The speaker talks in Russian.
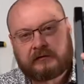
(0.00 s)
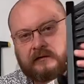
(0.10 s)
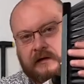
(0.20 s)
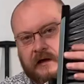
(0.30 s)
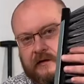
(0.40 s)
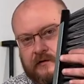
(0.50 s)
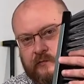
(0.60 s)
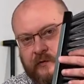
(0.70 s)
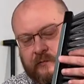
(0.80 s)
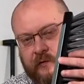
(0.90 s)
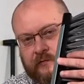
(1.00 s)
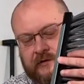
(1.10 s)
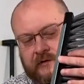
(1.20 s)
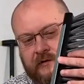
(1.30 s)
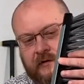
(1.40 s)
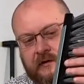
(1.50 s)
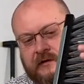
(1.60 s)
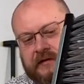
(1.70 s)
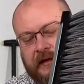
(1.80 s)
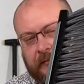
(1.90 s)
наледью при помощи
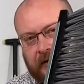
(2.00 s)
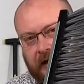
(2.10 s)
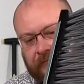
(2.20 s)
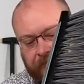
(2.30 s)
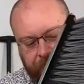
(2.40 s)
скрипка.